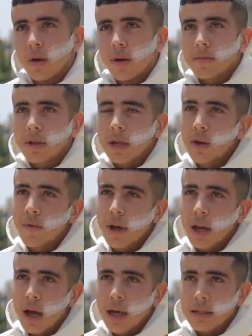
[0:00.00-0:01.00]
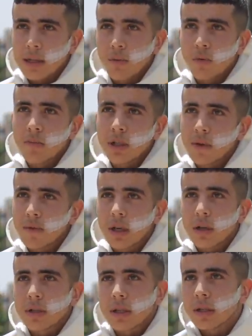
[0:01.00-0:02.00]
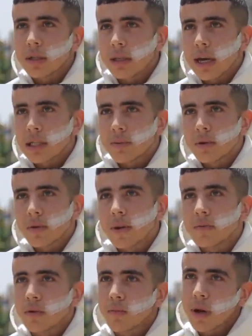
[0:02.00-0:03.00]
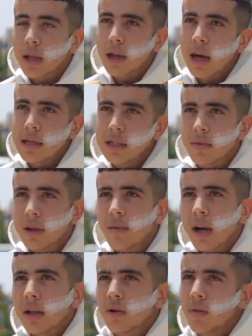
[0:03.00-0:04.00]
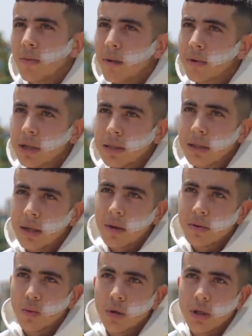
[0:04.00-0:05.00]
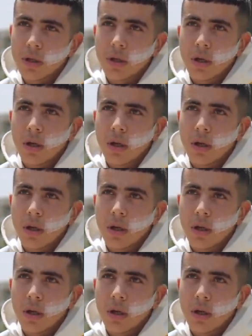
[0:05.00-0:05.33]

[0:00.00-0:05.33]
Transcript: فهمتي كان فيها الاعصاب وملي شافتني دوز هذا تعصبت فهمتي الاعصاب كيبقى يدخل معها بالاكتئاب شويه